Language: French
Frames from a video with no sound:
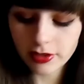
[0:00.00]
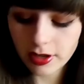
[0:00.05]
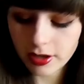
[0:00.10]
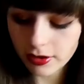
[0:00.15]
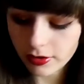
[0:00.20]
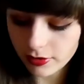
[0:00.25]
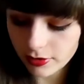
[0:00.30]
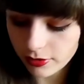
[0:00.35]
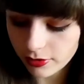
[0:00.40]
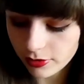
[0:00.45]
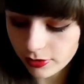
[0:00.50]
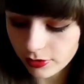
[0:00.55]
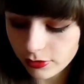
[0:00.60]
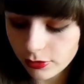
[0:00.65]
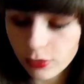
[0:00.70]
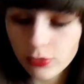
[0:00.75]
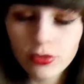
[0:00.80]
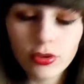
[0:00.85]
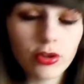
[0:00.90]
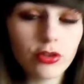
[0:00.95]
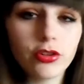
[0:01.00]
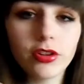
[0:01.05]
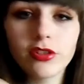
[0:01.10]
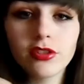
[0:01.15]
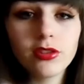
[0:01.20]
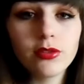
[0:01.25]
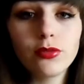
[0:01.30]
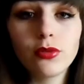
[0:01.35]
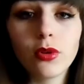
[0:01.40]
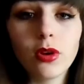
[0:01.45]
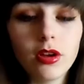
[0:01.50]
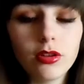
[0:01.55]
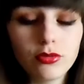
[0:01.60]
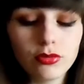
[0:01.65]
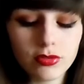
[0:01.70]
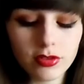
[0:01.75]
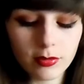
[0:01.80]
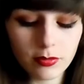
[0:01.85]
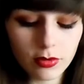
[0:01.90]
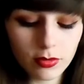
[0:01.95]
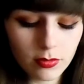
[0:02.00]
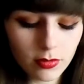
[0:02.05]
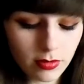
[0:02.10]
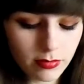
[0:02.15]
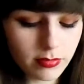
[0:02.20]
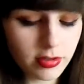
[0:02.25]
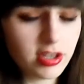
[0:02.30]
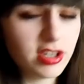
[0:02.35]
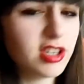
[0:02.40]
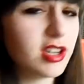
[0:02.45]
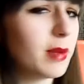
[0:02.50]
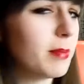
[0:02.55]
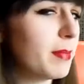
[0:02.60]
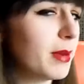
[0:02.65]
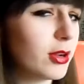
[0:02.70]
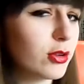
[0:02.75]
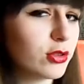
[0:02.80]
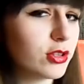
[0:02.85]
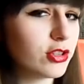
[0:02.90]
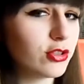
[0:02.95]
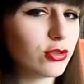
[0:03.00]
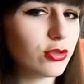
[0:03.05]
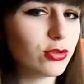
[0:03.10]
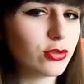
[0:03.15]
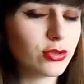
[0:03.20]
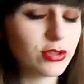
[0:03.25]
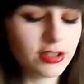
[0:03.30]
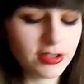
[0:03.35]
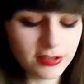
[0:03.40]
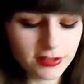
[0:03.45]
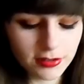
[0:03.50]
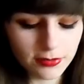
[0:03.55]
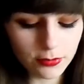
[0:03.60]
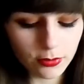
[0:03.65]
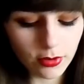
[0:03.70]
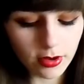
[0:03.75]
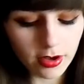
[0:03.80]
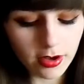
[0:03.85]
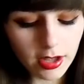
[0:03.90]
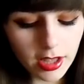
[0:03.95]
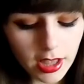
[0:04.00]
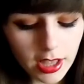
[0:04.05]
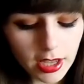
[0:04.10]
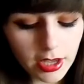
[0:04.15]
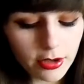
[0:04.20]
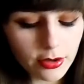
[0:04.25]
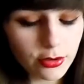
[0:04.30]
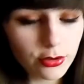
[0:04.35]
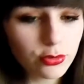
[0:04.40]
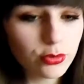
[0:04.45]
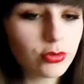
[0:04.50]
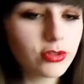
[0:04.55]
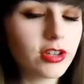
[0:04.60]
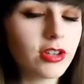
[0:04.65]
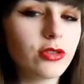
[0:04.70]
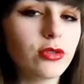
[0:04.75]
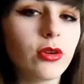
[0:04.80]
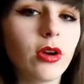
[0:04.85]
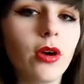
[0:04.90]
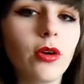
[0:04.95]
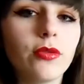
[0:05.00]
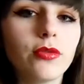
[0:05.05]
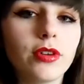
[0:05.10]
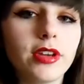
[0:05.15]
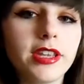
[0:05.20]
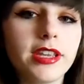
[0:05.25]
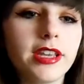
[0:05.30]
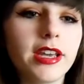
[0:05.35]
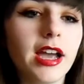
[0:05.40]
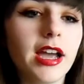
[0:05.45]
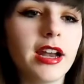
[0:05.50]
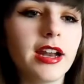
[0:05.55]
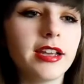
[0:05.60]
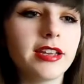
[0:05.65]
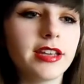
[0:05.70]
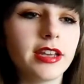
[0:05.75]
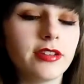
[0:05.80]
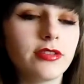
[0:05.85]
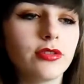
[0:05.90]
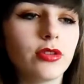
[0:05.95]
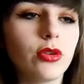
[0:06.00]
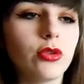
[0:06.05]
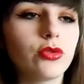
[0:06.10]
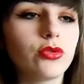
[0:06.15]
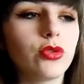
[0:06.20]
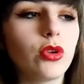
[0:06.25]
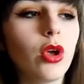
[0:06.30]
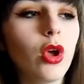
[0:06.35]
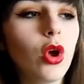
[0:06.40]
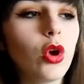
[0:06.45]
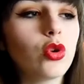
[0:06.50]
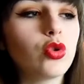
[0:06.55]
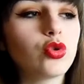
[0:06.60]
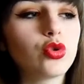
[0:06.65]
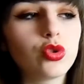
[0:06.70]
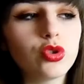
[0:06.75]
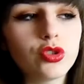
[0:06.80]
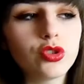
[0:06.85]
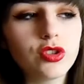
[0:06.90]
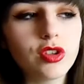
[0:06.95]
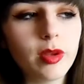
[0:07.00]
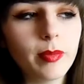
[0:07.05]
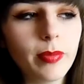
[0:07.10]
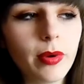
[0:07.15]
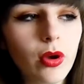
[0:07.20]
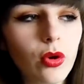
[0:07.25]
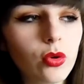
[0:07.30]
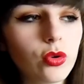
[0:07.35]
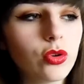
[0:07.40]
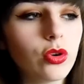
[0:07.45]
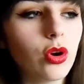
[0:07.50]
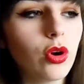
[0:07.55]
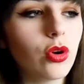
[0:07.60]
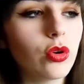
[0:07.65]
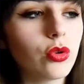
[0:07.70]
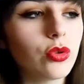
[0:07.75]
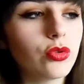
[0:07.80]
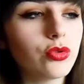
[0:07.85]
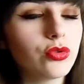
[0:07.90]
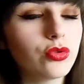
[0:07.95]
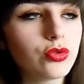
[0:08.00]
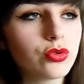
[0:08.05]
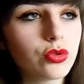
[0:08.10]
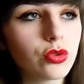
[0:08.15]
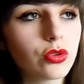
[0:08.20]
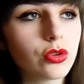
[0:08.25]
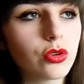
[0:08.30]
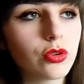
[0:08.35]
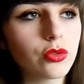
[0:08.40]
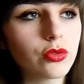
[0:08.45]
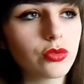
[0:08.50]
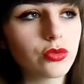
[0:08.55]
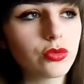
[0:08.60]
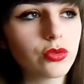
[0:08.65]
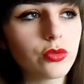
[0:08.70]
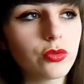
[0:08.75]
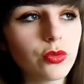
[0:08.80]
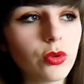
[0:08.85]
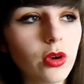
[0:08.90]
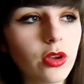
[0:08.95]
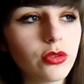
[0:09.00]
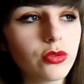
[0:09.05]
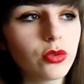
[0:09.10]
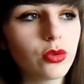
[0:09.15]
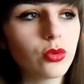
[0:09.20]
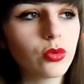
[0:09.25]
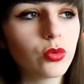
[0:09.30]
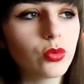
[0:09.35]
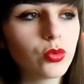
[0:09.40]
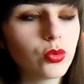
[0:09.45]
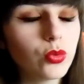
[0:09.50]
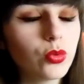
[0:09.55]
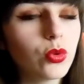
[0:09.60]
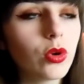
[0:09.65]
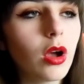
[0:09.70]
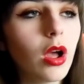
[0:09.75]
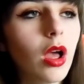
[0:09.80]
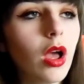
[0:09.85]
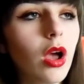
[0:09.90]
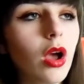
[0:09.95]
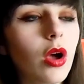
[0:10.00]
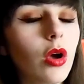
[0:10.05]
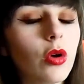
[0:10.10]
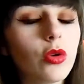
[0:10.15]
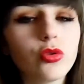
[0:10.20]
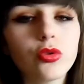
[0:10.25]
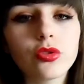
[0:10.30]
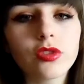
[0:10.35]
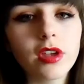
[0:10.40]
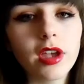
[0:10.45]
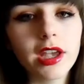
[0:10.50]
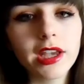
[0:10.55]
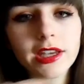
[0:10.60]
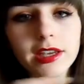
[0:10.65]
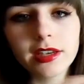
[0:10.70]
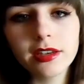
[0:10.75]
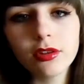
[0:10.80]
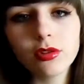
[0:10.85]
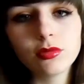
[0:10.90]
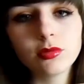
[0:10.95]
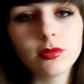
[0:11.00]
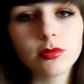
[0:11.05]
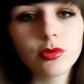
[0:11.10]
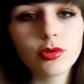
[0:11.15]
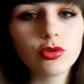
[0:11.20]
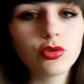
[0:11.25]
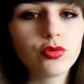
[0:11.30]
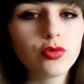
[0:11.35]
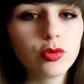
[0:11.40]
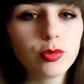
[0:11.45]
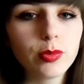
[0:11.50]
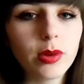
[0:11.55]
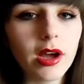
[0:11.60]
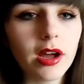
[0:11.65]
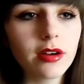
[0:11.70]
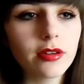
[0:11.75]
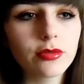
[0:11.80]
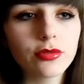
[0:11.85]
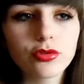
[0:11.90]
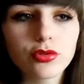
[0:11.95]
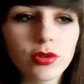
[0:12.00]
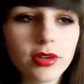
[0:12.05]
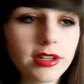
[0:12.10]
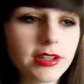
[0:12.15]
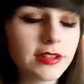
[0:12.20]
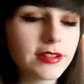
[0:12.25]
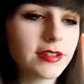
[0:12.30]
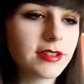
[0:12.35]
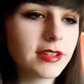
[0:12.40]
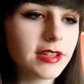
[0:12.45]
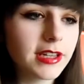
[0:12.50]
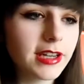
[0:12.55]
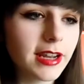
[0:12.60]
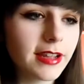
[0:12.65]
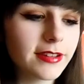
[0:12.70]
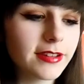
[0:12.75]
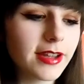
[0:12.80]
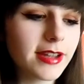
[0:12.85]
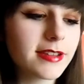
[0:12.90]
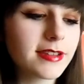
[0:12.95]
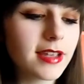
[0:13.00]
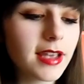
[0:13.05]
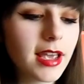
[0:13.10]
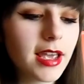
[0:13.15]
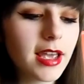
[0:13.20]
un, dans un sac Sephora tout simplement, mais il n'y a pas que des choses de chez Sephora. tout ça sera envoyé à la gagnante. Je ne sais pas encore jusque quand se fera ce concours. Euh, ce sera écrit au moment où je vous parle, j'aurai décidé de la date